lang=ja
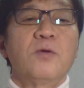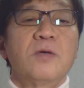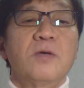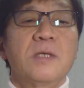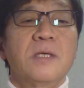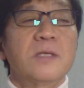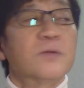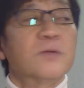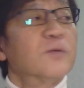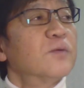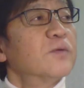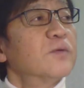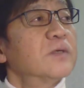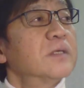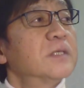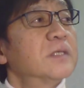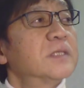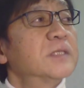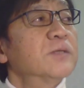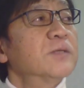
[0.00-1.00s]
あの
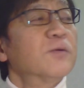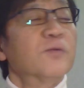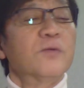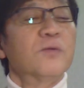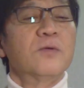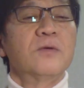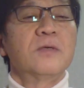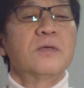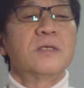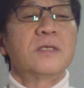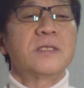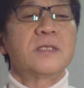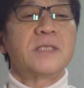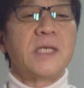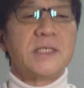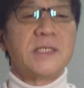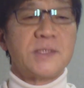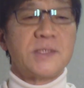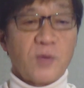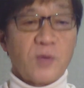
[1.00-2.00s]
市の政
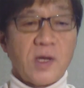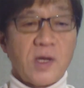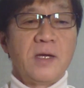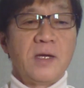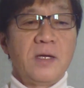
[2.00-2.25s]
治とか